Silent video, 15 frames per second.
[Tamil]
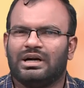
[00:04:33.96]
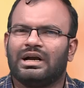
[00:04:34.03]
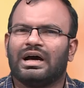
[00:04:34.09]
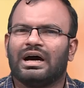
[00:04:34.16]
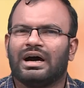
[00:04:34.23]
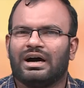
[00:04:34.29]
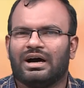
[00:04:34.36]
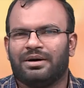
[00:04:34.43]

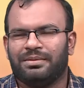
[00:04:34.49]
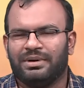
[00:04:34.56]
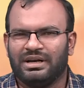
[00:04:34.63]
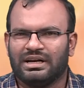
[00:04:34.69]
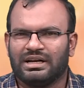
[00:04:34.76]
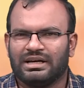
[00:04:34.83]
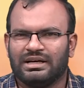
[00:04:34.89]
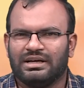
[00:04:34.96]
ழா
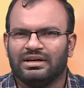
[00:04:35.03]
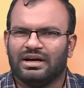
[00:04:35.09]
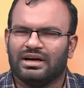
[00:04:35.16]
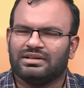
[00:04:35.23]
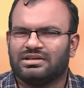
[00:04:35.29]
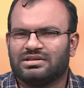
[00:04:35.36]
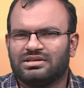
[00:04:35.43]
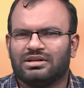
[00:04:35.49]
அப்படின்ற
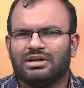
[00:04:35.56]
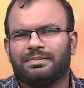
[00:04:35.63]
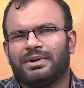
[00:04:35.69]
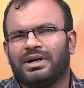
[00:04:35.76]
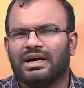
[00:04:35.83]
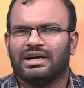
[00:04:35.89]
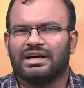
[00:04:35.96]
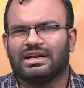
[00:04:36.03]
அந்த சிறப்பு
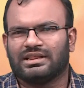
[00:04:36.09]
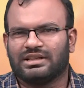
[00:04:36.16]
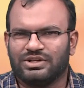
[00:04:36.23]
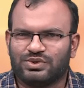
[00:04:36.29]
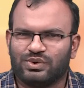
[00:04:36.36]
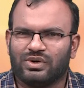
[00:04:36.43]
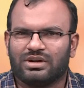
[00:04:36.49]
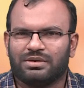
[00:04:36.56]
லகரத்தை
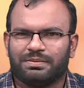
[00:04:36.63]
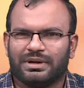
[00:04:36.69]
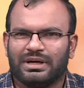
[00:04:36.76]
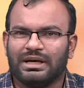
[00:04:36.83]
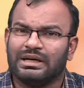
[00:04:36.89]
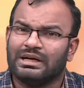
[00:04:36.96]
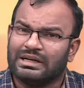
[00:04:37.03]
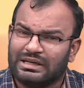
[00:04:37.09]
சொல்கிறப்ப
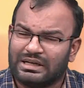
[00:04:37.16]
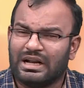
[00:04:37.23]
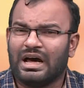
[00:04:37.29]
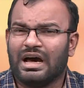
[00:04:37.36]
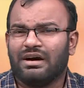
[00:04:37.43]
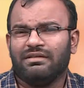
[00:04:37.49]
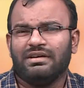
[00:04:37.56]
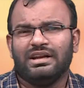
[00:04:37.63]

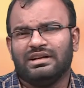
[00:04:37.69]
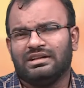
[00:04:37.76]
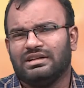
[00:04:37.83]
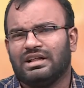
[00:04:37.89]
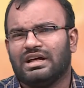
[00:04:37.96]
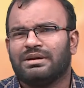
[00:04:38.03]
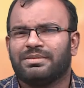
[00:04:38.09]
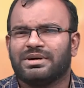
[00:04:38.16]
நாவிலிருந்து
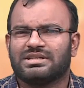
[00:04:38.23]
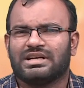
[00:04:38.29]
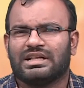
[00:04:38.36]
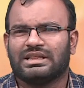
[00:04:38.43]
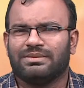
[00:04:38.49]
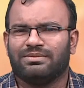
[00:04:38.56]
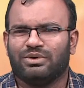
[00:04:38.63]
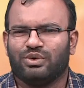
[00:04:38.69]
தான் நமக்கு
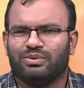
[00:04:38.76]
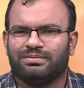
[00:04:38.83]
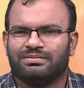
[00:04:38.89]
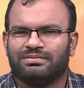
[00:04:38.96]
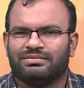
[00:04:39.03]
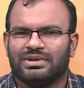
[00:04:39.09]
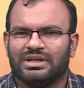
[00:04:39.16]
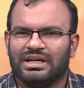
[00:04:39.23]
சத்தம் வரும்
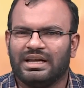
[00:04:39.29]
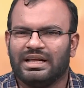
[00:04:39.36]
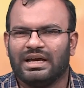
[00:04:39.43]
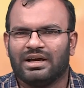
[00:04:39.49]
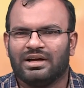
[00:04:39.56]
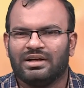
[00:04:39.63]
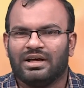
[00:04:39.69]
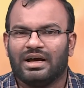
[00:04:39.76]

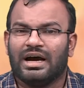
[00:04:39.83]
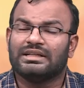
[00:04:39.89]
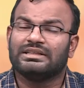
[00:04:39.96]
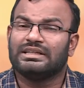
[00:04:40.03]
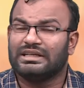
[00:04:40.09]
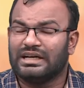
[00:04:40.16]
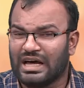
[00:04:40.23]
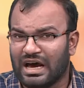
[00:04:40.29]
இல்லையா
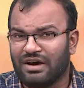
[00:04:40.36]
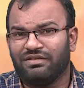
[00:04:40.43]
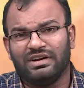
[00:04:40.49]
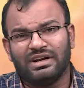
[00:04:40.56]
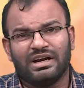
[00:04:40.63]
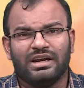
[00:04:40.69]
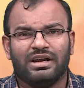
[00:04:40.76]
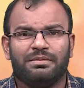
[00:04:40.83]
அந்த
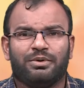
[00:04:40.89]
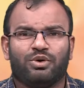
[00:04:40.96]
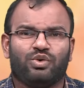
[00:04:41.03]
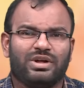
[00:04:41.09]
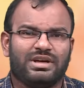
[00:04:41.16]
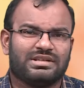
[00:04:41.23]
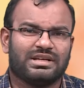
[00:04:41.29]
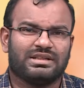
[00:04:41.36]
நாவினால்
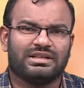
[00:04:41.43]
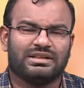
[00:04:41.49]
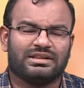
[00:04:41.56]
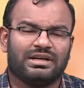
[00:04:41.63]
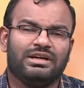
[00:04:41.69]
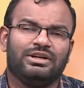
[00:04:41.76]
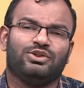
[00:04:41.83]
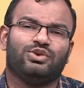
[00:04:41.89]
எழுப்பக்கூடிய
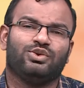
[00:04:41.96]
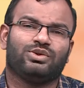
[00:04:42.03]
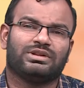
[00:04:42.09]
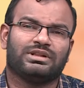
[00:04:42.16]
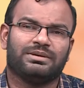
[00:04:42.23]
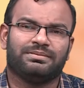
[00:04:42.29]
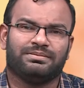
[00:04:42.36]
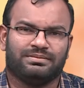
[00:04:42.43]
சத்தத்தை
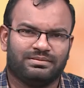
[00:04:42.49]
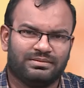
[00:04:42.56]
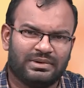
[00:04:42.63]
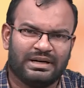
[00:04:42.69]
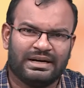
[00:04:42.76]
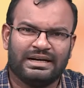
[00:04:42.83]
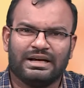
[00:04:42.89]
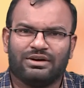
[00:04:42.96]
துத்தம்
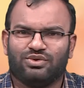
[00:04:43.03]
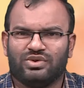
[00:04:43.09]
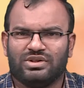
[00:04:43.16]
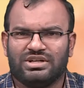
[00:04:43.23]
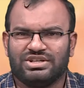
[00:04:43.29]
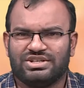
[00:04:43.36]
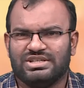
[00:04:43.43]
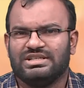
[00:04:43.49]
ரெண்டாவது
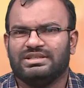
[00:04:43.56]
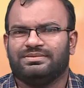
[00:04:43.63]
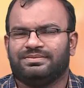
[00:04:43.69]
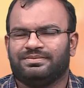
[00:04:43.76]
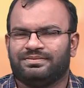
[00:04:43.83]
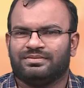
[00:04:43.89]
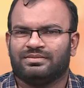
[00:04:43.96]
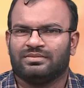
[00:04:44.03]
வந்துடுச்சு
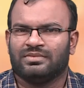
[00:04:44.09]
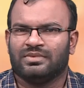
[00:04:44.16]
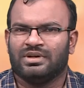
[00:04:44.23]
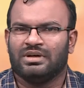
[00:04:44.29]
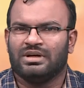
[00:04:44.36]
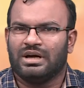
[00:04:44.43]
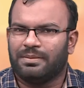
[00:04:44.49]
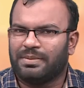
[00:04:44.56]

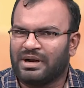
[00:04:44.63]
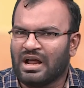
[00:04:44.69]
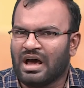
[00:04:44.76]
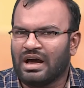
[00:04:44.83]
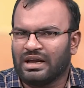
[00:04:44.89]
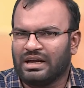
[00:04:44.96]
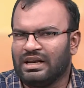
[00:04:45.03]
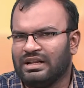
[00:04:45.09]
அப்போ
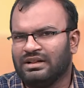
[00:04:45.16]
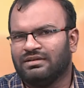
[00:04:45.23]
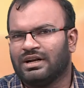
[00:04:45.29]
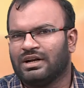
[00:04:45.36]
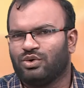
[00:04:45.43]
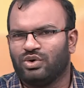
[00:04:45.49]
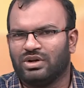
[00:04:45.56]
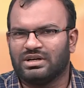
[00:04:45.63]
நாக்கிலேருந்து
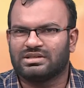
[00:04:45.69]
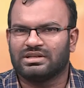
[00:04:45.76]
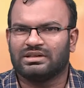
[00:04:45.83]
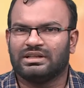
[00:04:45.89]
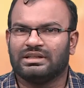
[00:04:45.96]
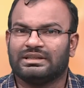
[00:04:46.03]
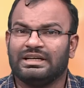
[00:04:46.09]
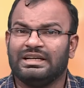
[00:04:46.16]
வரக்கூடிய
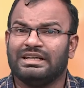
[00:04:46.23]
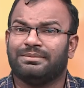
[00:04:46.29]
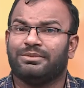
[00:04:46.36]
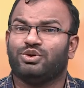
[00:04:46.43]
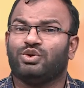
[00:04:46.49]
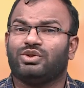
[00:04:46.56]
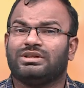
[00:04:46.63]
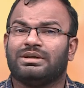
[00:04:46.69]
சத்தத்தை
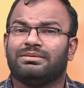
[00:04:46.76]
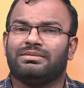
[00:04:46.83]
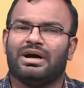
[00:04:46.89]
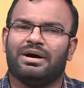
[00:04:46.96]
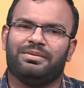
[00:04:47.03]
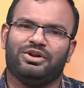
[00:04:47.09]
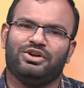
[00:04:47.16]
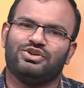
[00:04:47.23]
நம்ம துத்தம்
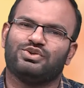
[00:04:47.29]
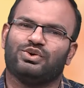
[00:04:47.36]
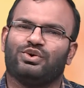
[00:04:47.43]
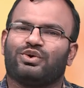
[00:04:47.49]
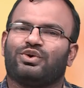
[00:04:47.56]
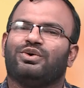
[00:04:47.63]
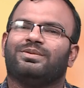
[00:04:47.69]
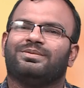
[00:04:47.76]
அப்படின்னு
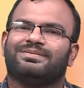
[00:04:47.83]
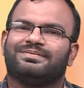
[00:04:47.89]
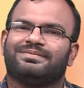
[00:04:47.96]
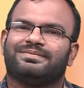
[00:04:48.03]
சொல்கிறோம்